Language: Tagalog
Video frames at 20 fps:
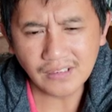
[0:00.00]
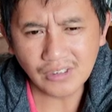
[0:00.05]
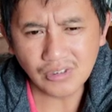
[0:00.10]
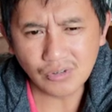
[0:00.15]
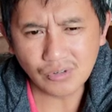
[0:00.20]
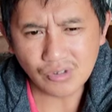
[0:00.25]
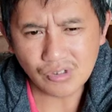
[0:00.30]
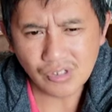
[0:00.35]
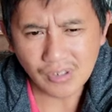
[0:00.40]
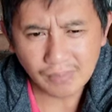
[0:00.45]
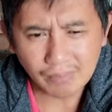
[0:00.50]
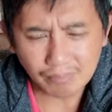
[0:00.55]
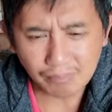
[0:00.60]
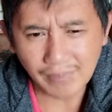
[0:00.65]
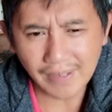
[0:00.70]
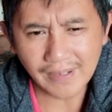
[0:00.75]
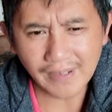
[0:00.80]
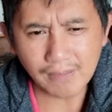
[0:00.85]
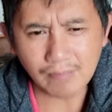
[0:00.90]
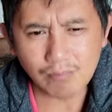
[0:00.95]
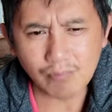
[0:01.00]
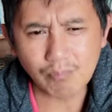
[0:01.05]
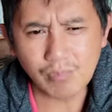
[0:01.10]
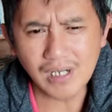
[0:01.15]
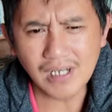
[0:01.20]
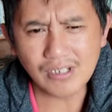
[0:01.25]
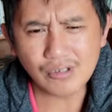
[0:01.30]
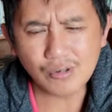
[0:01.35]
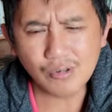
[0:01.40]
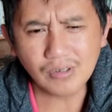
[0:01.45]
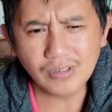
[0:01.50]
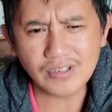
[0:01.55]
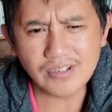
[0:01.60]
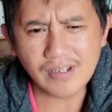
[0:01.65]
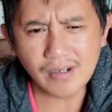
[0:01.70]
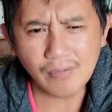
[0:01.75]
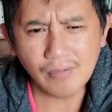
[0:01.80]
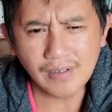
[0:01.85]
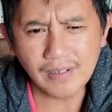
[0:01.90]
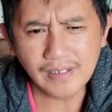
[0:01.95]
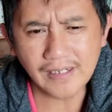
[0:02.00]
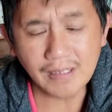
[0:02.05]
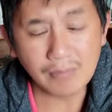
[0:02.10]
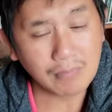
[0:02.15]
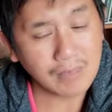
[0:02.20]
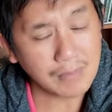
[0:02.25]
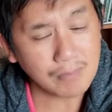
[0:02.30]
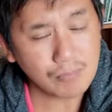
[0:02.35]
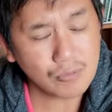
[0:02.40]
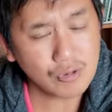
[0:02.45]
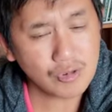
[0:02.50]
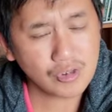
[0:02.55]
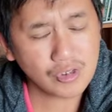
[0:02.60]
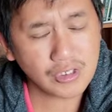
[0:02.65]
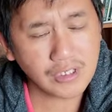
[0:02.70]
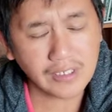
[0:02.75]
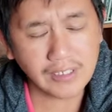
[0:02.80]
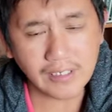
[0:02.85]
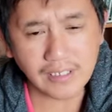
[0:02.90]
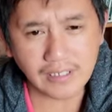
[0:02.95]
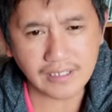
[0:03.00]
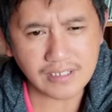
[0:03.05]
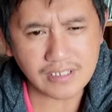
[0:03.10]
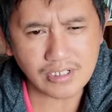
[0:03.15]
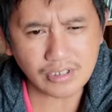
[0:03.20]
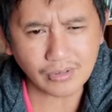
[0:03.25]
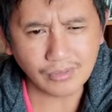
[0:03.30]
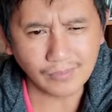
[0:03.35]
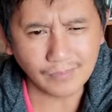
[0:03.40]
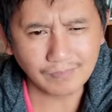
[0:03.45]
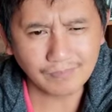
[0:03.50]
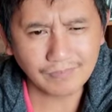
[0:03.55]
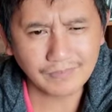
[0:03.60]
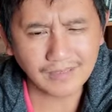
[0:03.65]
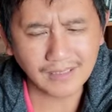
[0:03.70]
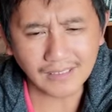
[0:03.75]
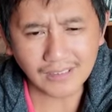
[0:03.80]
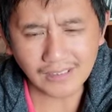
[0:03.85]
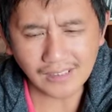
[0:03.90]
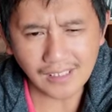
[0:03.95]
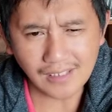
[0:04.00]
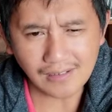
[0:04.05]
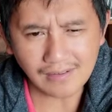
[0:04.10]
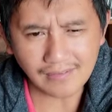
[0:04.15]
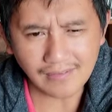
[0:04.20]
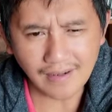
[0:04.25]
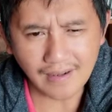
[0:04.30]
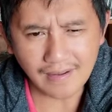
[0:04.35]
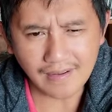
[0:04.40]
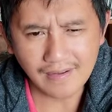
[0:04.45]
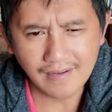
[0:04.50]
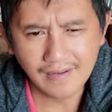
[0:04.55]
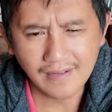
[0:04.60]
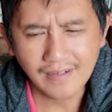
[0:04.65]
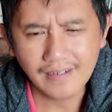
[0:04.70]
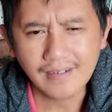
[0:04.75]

iti Dios managbasol ti sangwanan nang gapus kini Kristo nga tinalak na